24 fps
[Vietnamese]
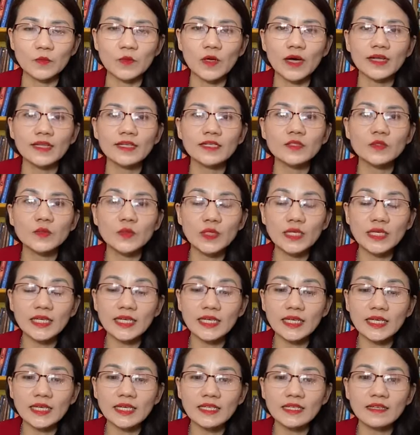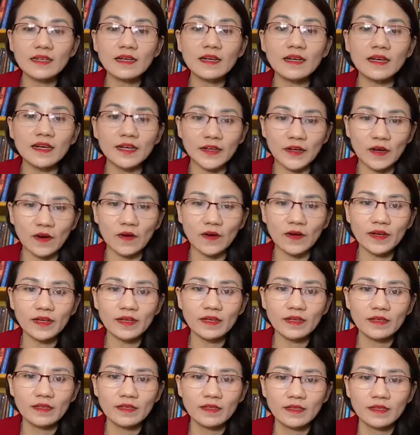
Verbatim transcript: kiểm soát những suy nghĩ những lời nói